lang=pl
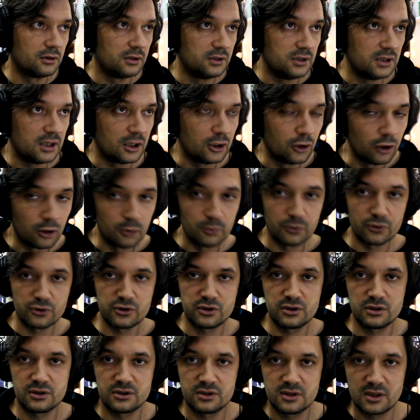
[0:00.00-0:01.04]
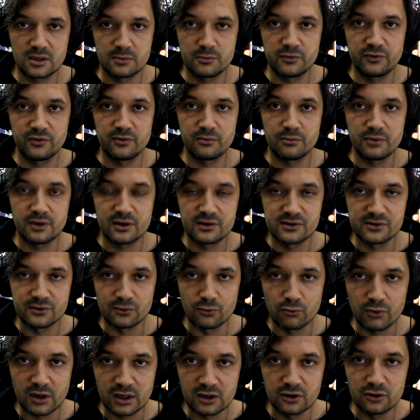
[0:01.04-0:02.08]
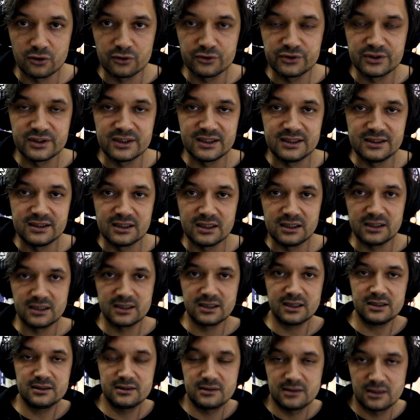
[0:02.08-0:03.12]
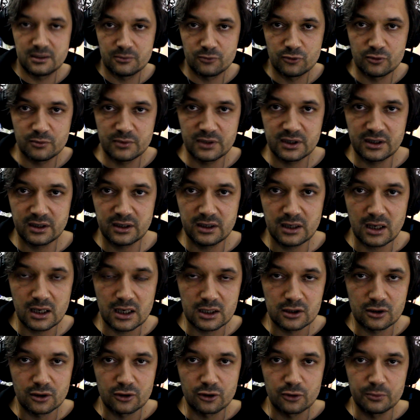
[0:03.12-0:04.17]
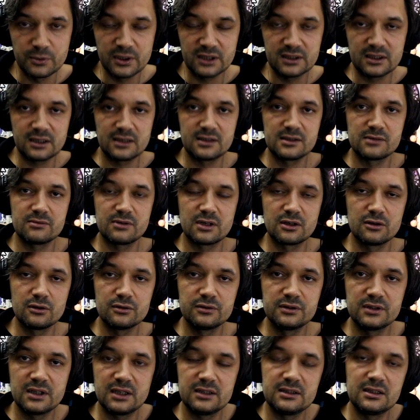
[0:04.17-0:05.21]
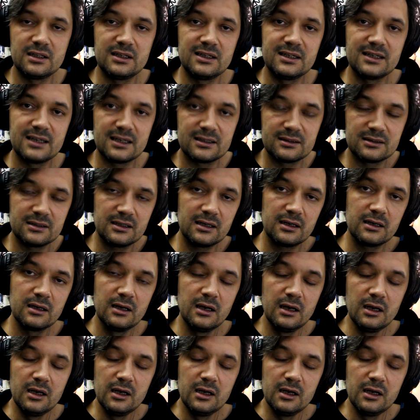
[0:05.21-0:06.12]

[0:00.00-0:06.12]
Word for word: jegomość, że tak powiem, bardzo łagodny i delikatny, bo Maryja jako kobieta jest łagodna i delikatna.